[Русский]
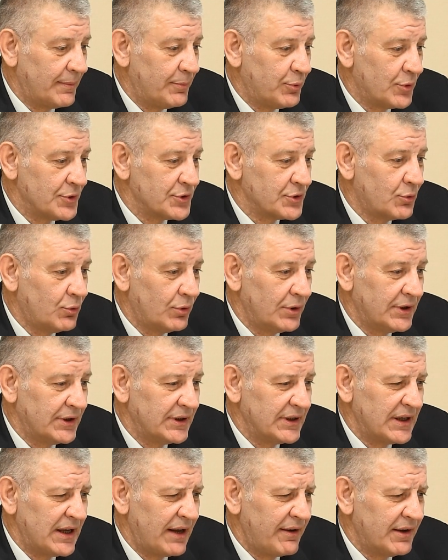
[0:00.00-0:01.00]
Вопрос
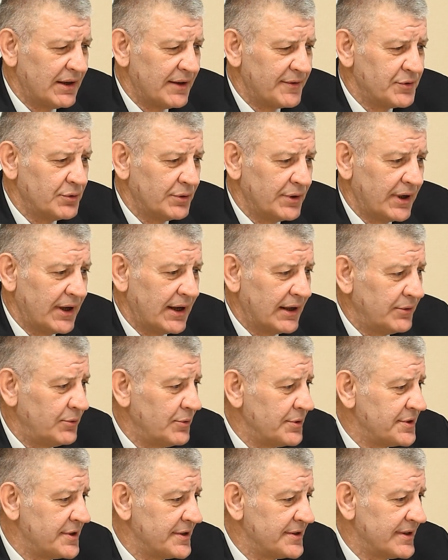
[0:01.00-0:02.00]
голода, наверное, все-таки
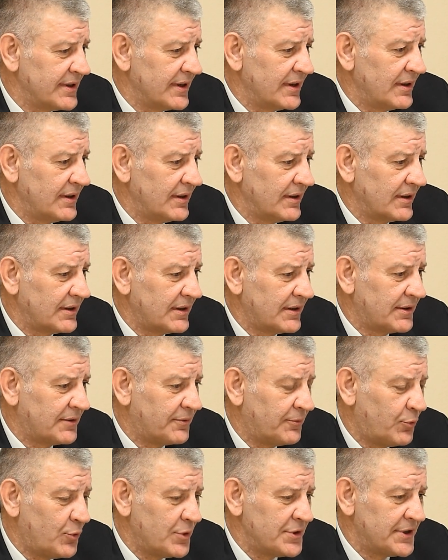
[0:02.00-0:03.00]
относится
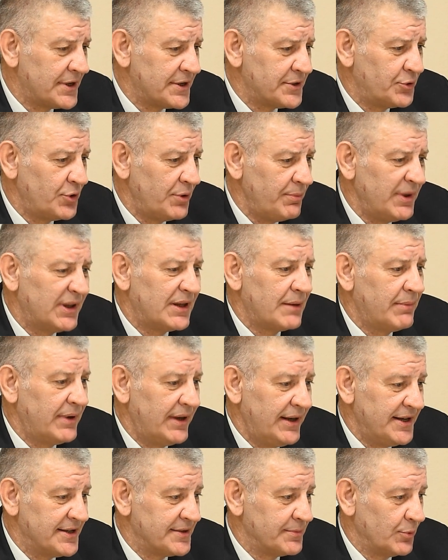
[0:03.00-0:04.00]
возрасту и
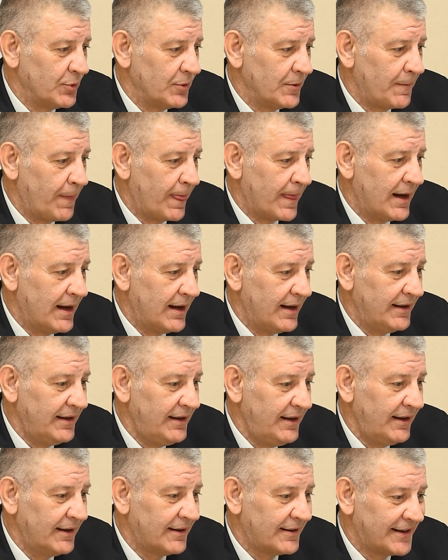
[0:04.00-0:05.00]
метаболизму, а
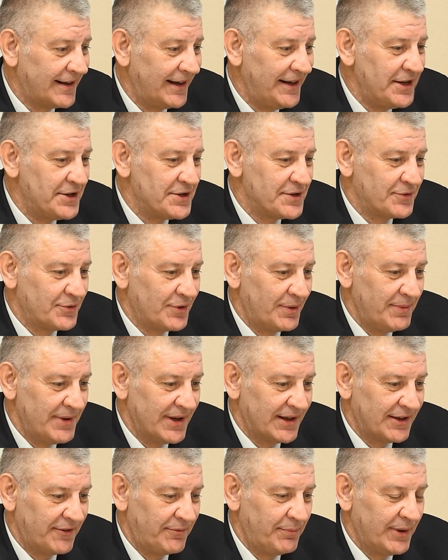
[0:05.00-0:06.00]
не количеству
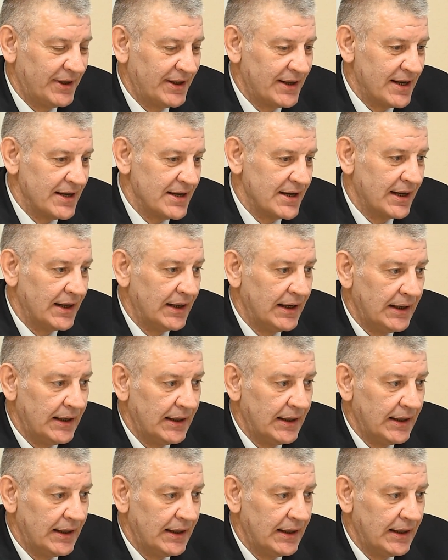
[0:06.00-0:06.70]
объектов питания.